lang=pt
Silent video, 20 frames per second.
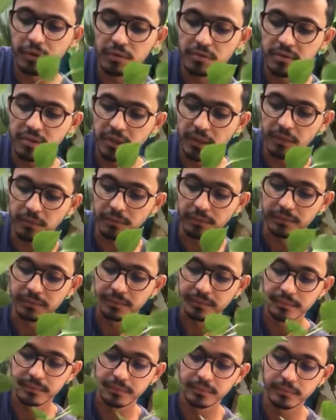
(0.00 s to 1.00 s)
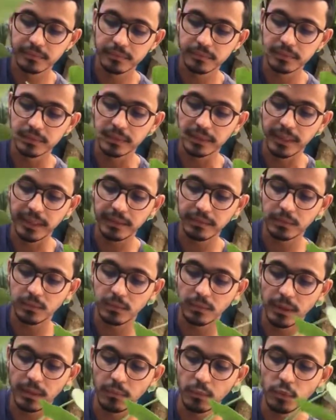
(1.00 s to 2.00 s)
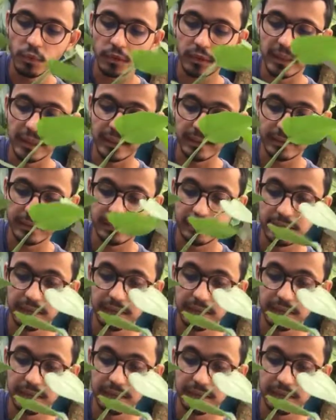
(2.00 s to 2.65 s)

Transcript: fiozinho, né? uma muda